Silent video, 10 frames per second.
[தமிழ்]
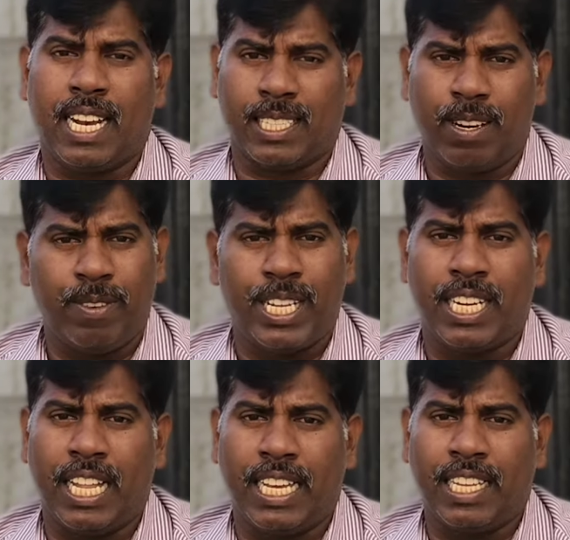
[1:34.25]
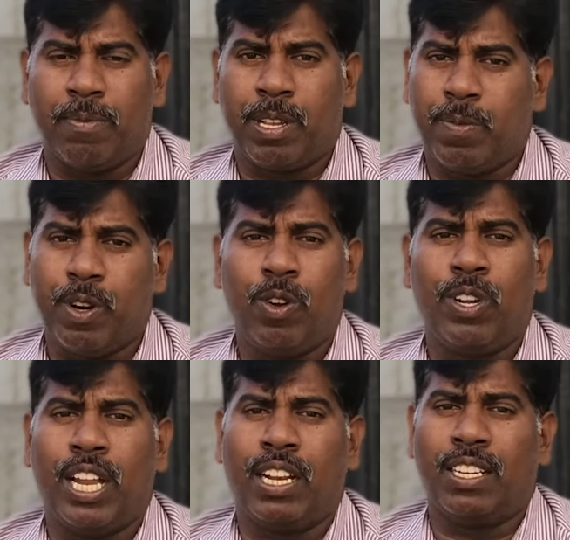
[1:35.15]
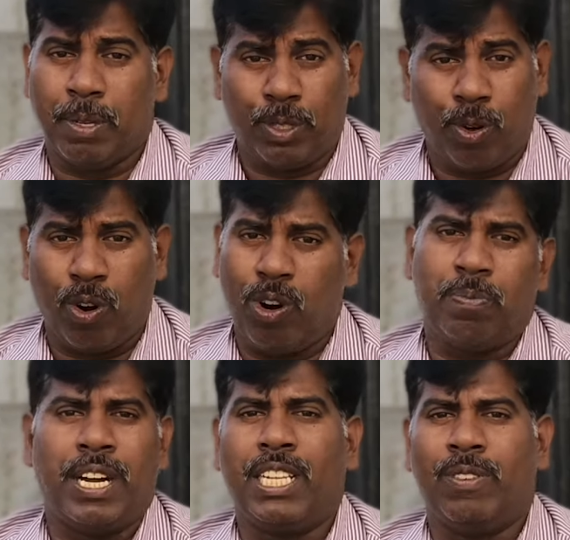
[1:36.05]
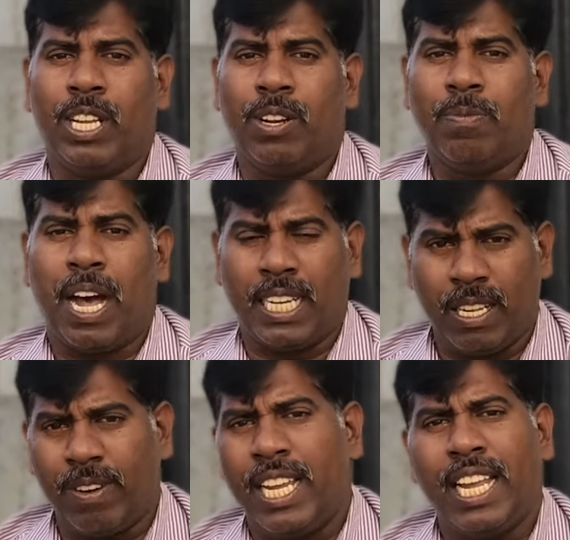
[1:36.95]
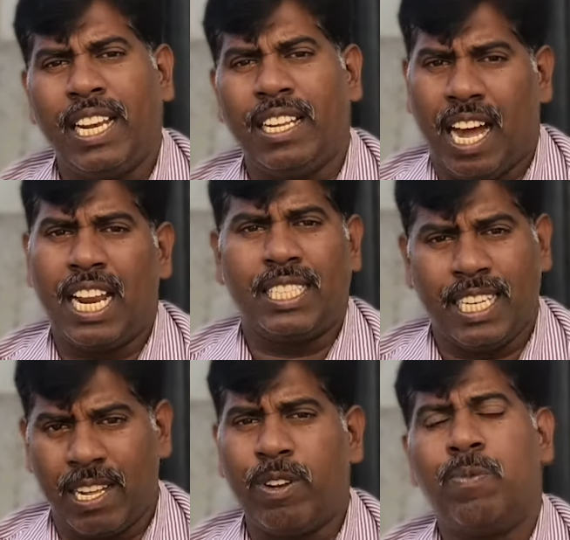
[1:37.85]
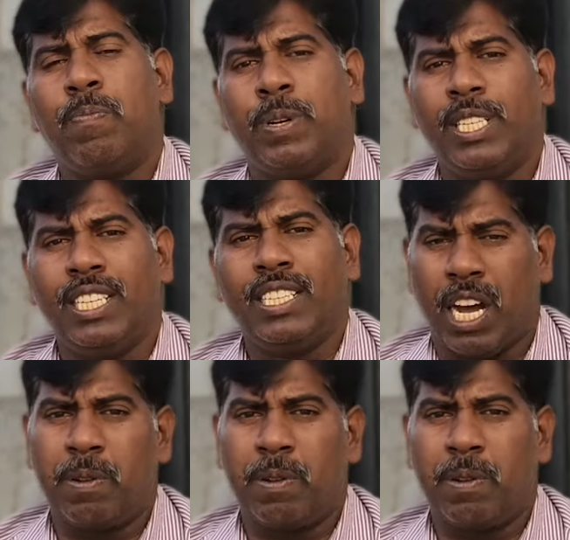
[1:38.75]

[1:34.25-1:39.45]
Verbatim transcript: அரசியல் விவாதங்களை நாம் சமூக நோக்கில் நம்ம தோழர்களோடு பகிர்ந்து வருகிறோம் அந்த வகையில் நாளை ஜனவரி முப்பது